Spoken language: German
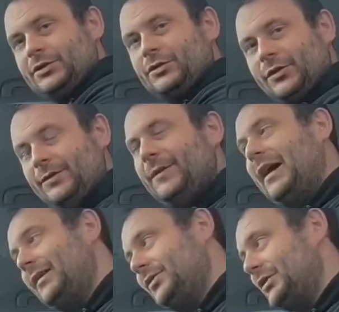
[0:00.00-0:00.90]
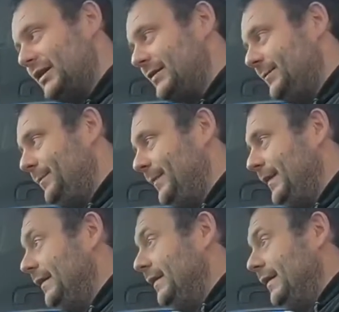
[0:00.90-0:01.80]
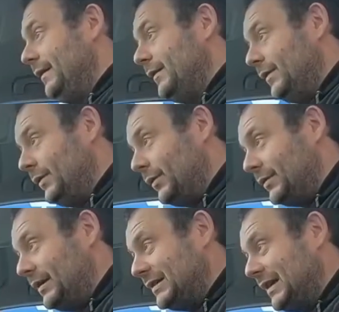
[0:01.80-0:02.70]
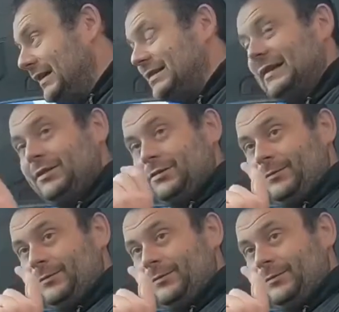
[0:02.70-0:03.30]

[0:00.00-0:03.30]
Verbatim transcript: Schon sind wir eingestellt. So, das heißt also,